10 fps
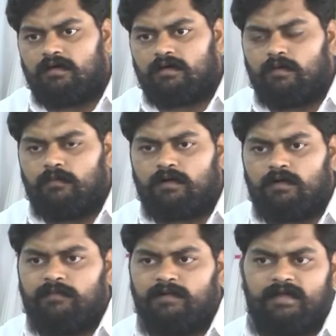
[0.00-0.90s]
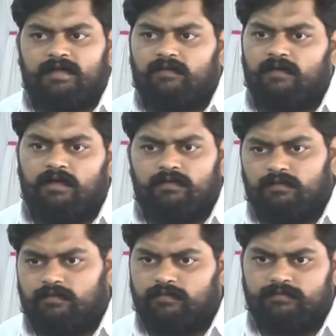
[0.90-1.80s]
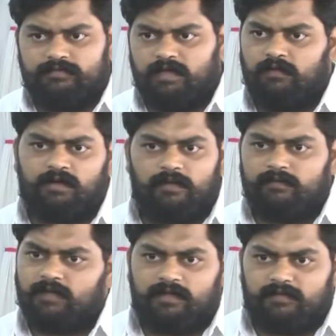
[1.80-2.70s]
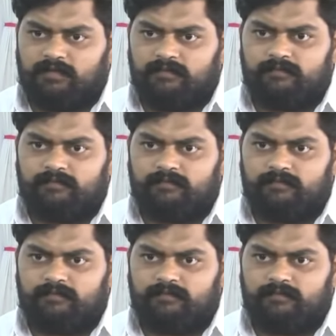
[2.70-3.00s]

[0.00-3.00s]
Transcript: నవంబర్లో బీటెక్ రవి గారు జైలుకు రావడం జరిగింది